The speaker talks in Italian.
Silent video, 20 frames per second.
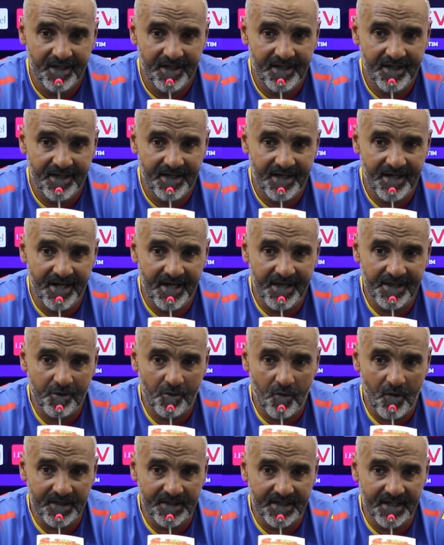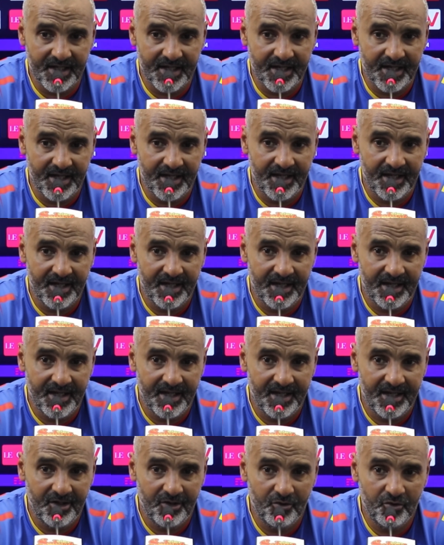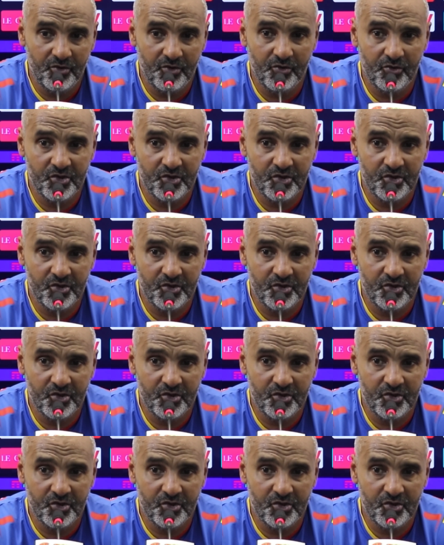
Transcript: eh, è la squadra che non,